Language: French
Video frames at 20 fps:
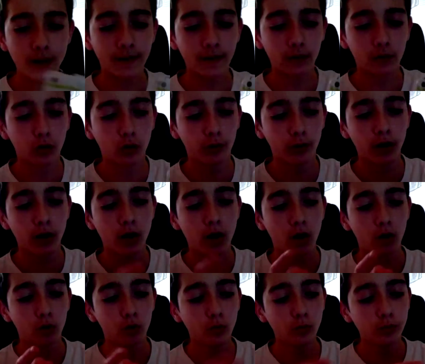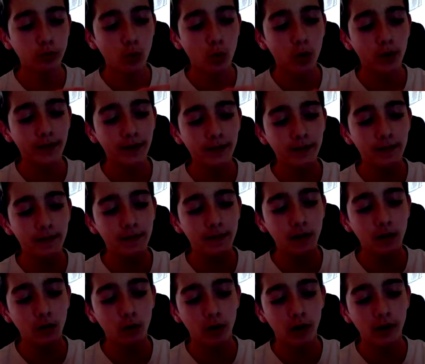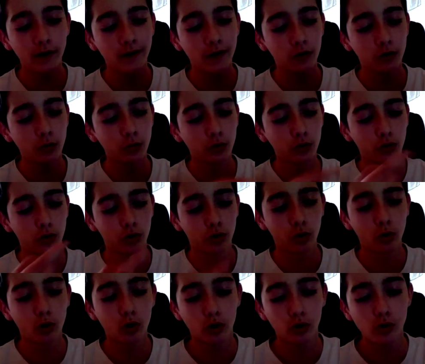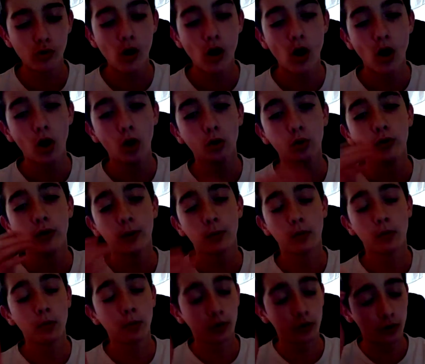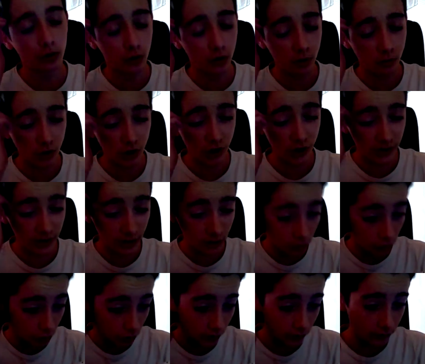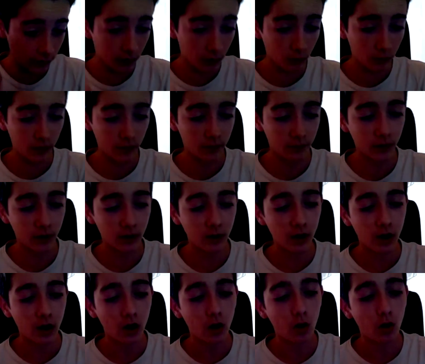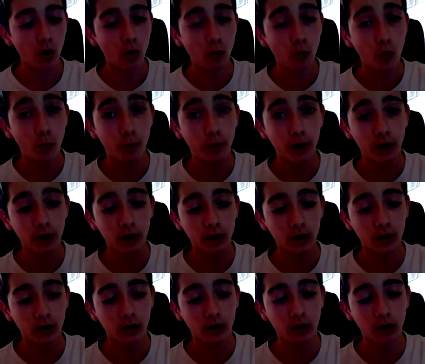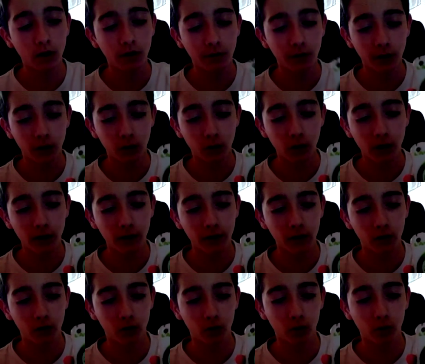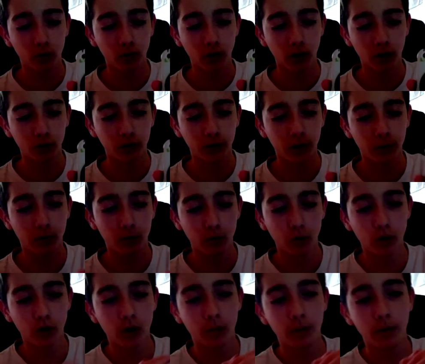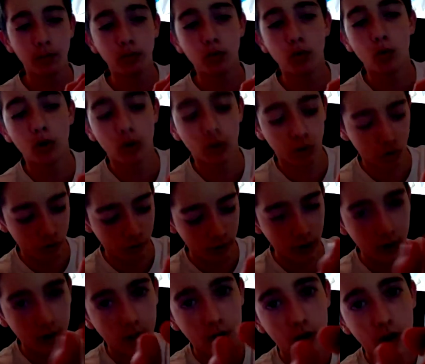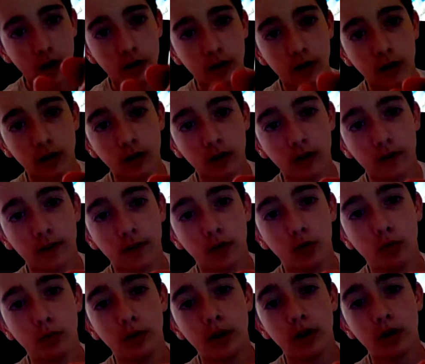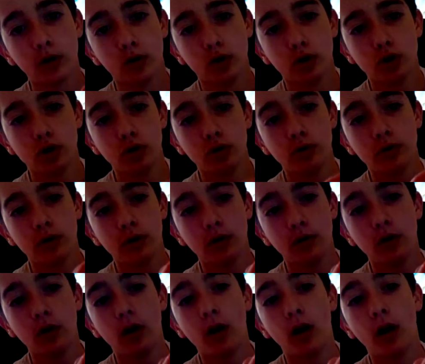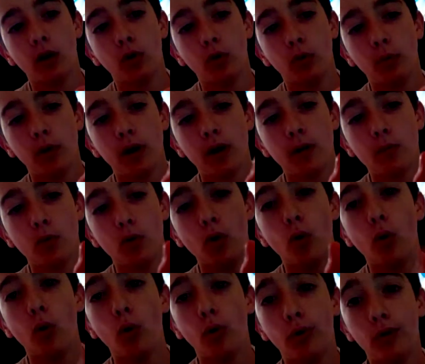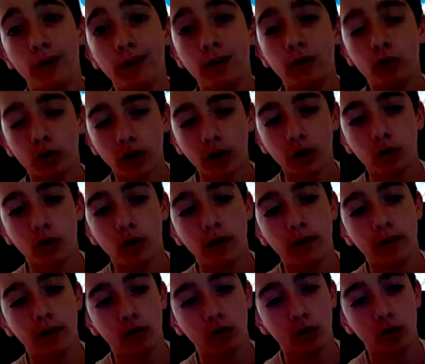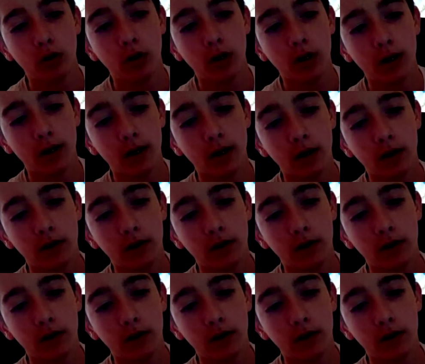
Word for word: 8520. Donc pourquoi Saint-Etienne, euh, la SSE pour ceux qui ont reconnu Tout simplement parce que comme j'ai dit dans les vidéos FIFA, euh, mon père est fan de la SSE. Donc voilà, tout simplement. Et puis pourquoi l'ange vert Car c'est Dominique Rocheteau, un emblème euh, historique de la SSE,